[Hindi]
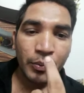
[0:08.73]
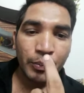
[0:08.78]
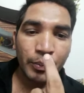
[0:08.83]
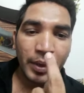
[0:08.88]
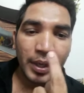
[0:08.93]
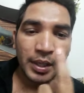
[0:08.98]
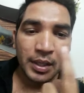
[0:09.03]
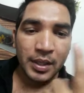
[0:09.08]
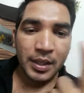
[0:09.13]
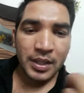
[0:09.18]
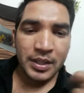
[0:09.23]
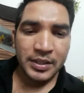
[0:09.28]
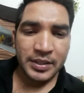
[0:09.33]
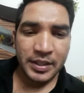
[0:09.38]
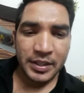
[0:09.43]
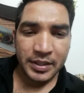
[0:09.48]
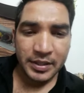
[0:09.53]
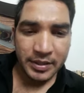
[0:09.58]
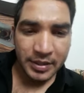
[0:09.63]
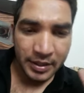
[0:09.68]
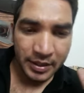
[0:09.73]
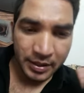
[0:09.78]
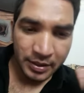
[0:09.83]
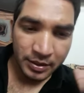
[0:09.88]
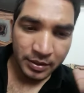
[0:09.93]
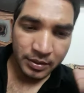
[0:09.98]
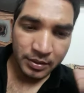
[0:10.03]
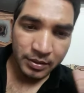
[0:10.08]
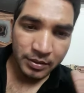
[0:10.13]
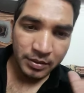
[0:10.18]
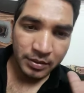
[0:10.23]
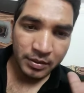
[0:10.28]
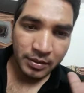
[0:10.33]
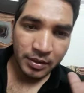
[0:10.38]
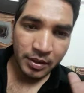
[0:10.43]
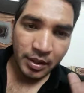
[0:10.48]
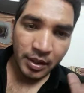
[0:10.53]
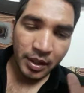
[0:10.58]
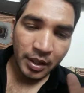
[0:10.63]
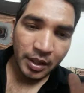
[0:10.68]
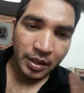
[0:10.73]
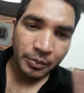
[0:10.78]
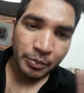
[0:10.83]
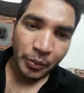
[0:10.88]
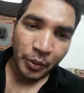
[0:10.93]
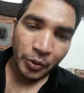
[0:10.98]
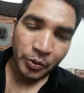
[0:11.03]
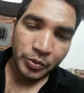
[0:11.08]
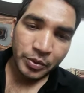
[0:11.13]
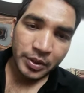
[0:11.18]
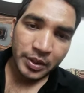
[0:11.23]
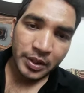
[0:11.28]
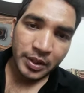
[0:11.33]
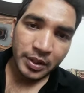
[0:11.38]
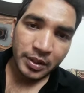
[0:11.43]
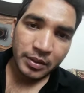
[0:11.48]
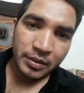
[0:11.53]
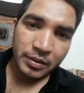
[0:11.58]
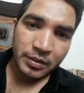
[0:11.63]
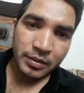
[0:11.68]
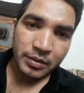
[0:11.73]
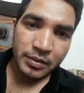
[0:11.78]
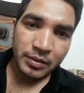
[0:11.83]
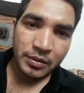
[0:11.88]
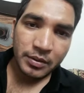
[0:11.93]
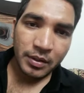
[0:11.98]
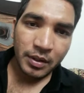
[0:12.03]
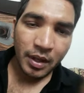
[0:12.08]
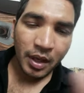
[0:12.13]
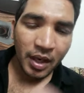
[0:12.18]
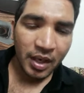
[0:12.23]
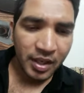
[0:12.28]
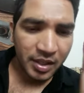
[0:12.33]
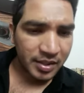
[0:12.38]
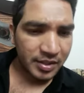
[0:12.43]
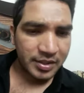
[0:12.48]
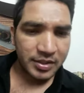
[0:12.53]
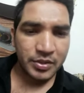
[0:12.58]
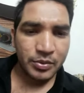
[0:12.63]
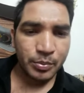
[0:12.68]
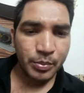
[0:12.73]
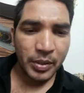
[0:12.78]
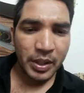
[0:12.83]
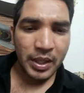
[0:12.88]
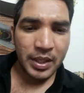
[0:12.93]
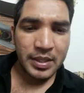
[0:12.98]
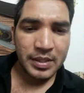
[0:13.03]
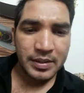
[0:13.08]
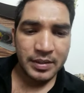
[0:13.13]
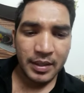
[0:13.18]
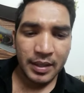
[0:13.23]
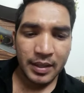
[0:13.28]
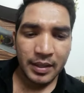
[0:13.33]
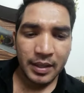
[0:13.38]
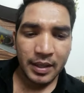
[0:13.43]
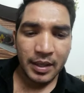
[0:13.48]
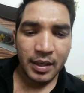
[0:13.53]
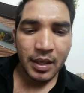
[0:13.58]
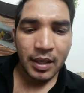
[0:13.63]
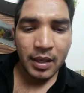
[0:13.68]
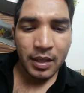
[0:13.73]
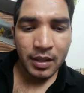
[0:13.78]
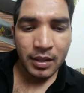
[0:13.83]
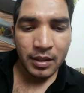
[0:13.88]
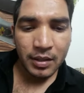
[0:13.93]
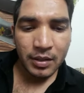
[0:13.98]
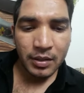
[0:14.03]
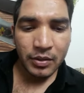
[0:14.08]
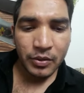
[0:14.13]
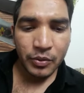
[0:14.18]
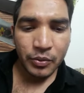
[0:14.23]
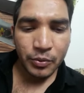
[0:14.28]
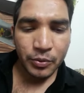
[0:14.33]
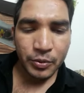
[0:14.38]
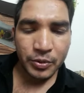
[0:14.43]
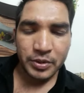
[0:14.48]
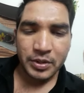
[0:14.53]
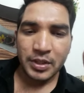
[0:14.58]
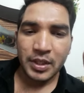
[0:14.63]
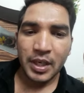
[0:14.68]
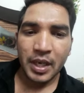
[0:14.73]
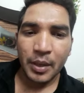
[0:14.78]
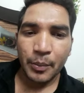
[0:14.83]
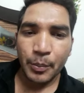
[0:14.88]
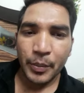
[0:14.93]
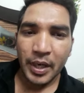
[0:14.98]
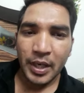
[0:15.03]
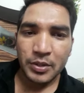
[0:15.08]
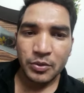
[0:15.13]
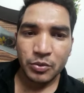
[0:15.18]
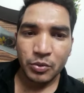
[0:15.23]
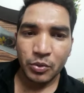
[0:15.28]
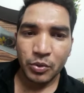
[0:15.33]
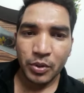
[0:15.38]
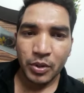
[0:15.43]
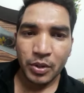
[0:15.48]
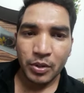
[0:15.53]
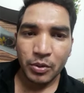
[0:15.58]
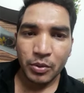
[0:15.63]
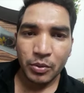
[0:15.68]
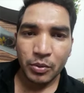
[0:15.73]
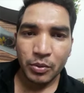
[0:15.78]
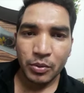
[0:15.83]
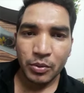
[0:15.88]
माइकल जैक्सन एक बहुत ही अलग किस्म का इंसान था उसकी आप बात सुनोगे तो